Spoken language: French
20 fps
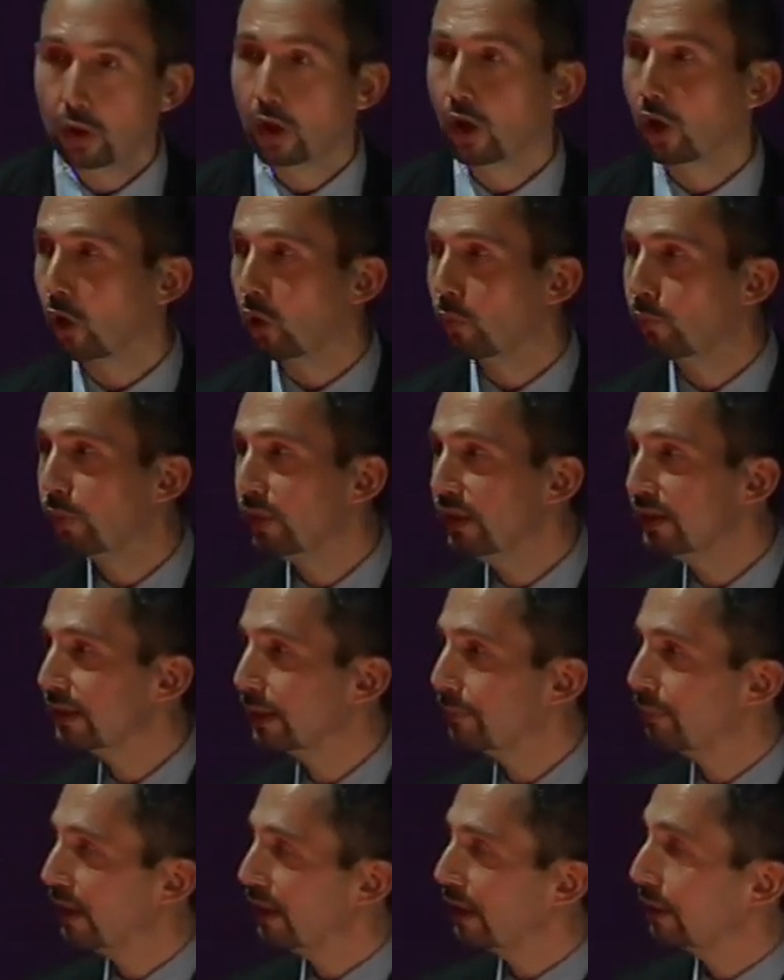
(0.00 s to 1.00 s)
On peut les
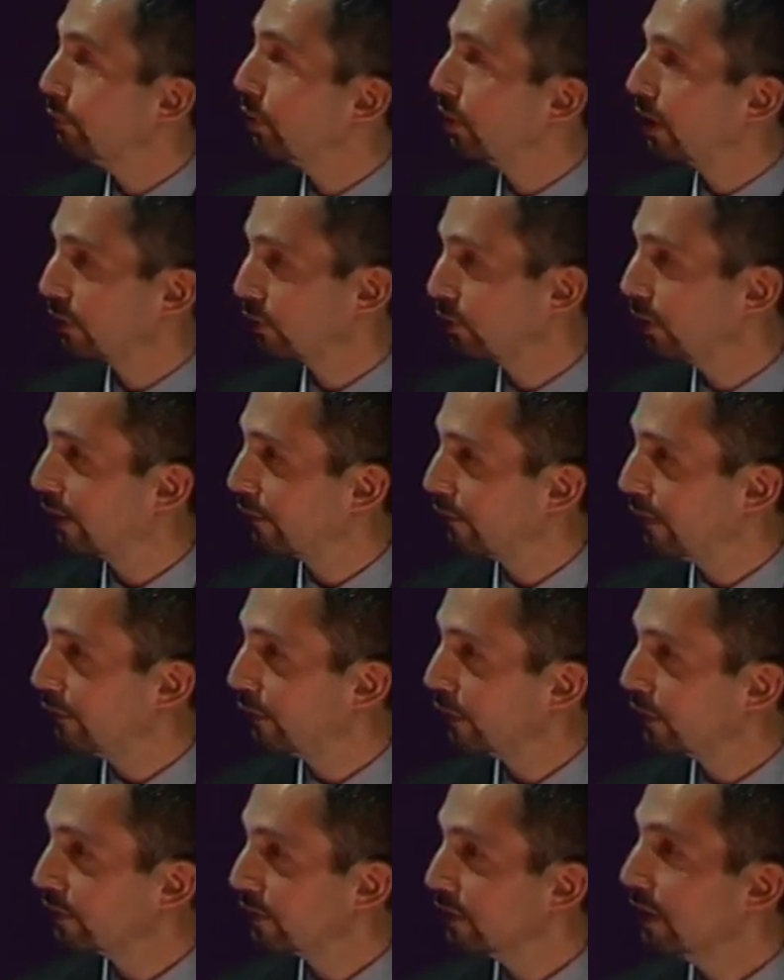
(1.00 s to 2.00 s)
appeler laboratoires
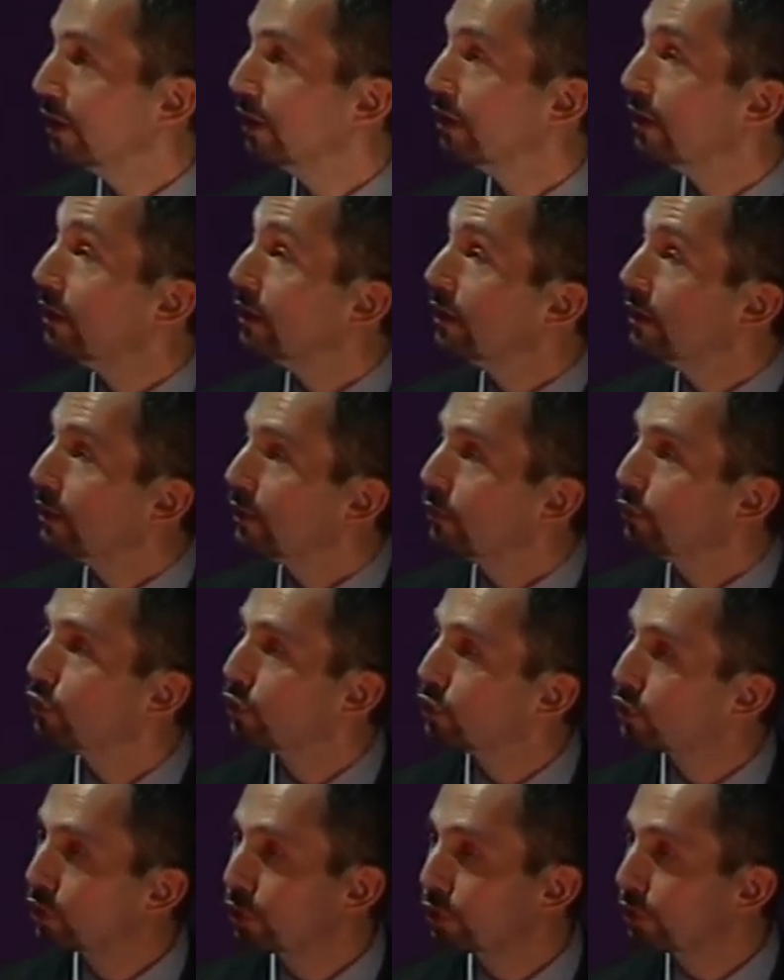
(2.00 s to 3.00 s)
vivants,
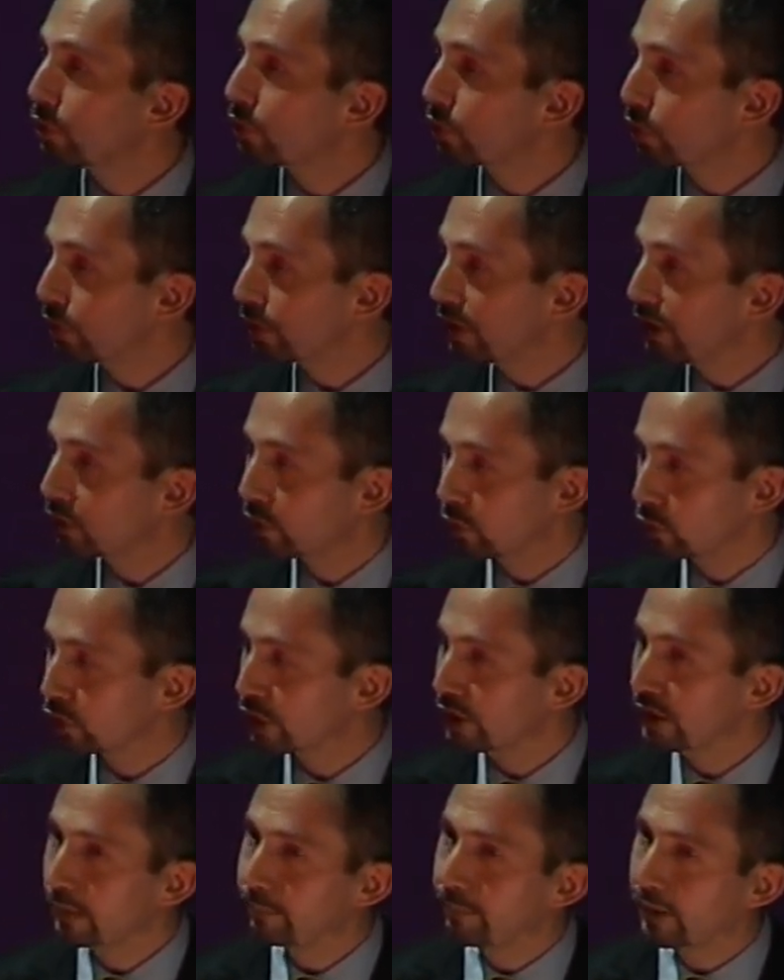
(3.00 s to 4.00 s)
ceux, qui sont
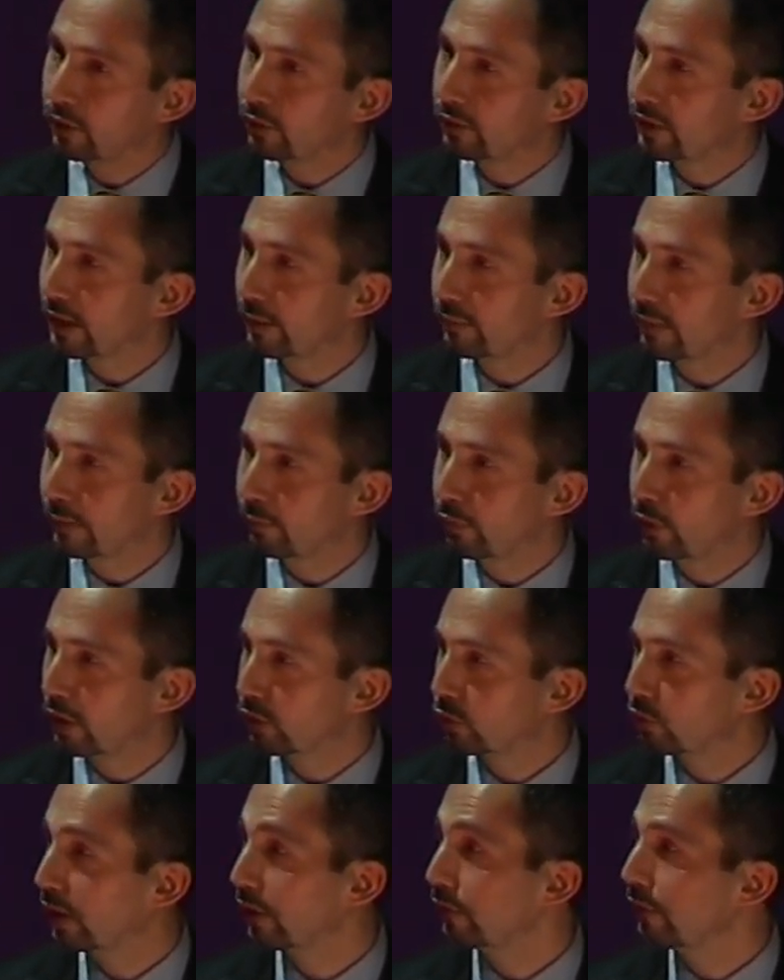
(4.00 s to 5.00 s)
gênés par le terme
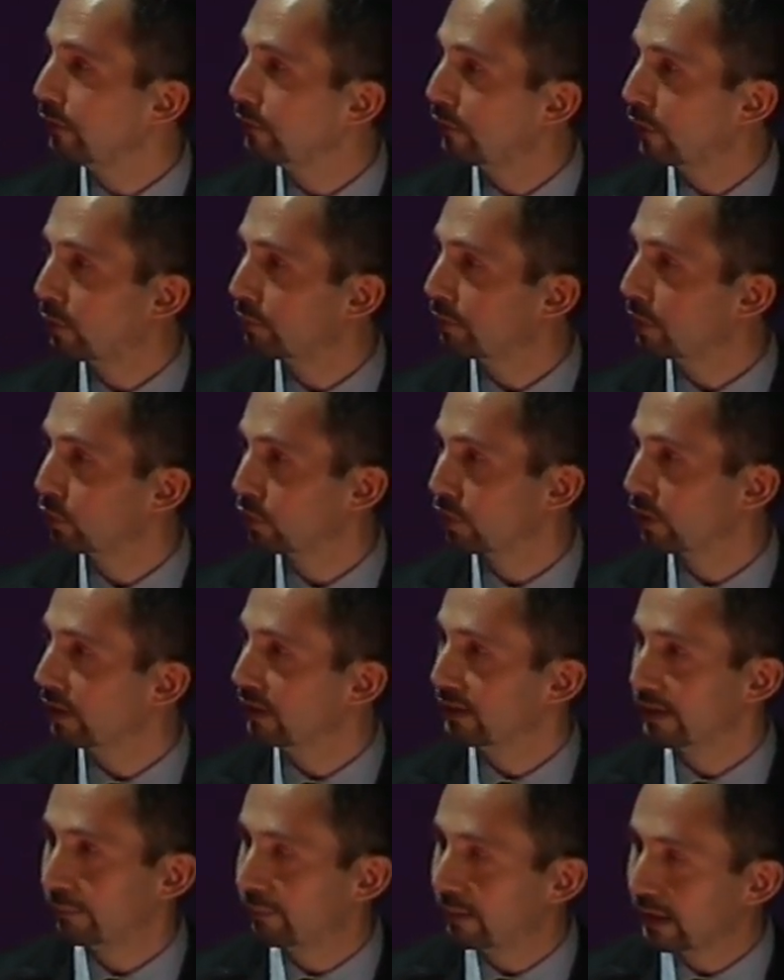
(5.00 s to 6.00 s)
laboratoire vivant, ben, autant
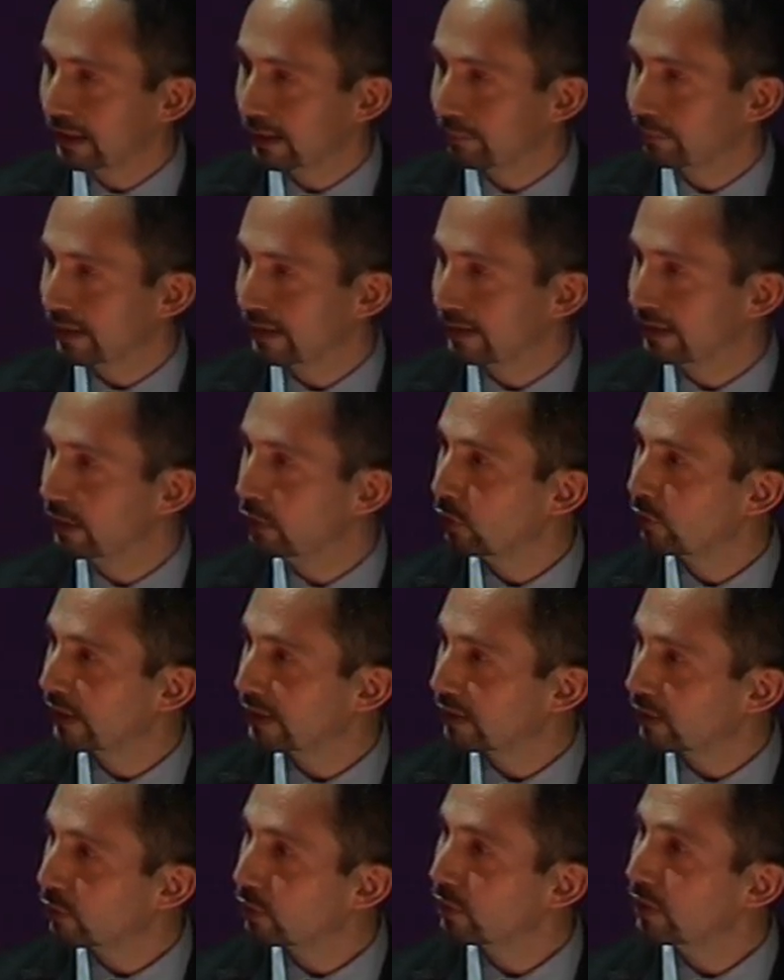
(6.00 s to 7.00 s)
les appeler espaces
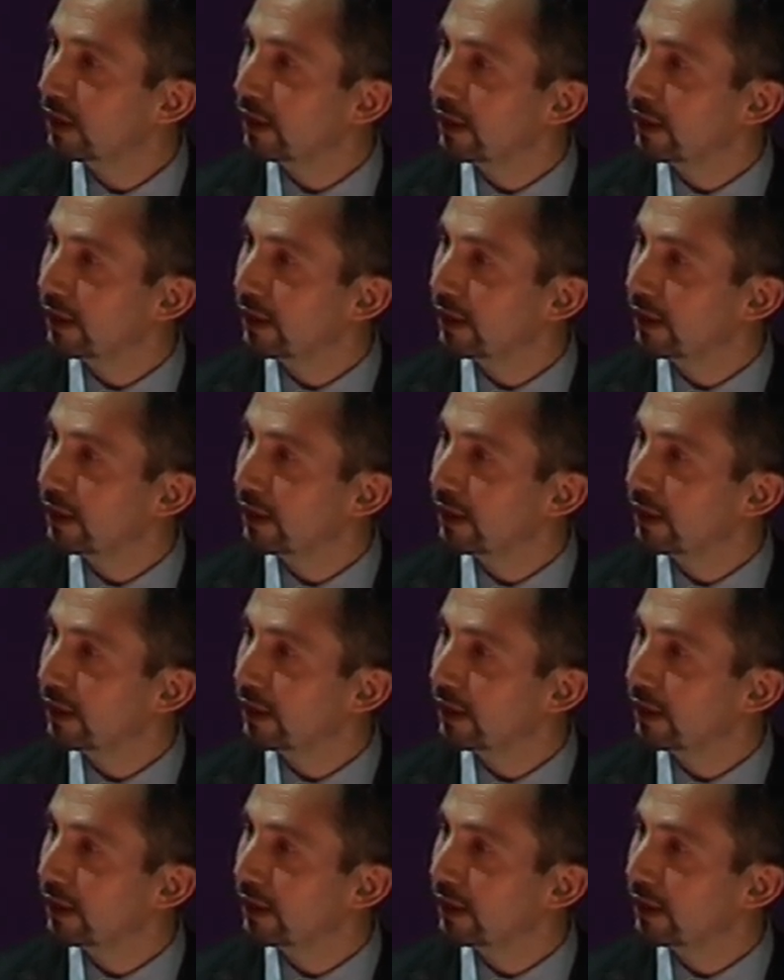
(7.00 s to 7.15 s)
d'innovation.